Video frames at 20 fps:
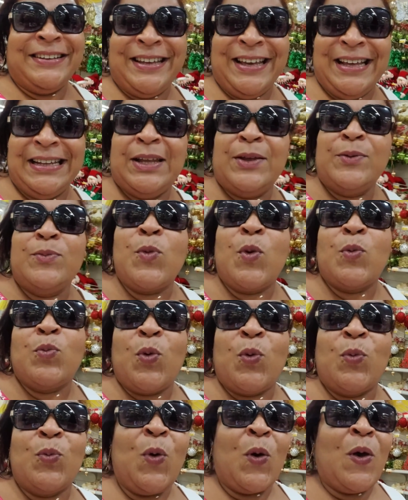Ketty.
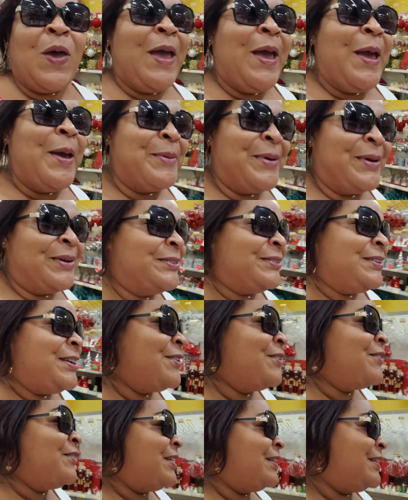Me
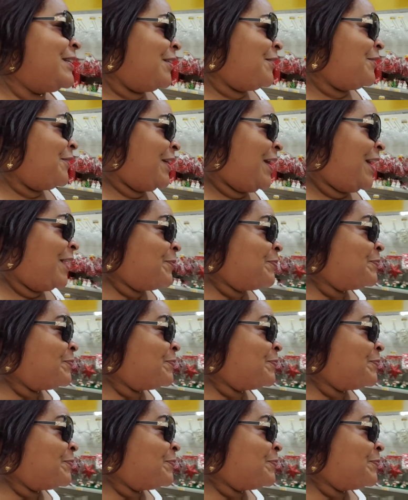encontré con Ketty acá.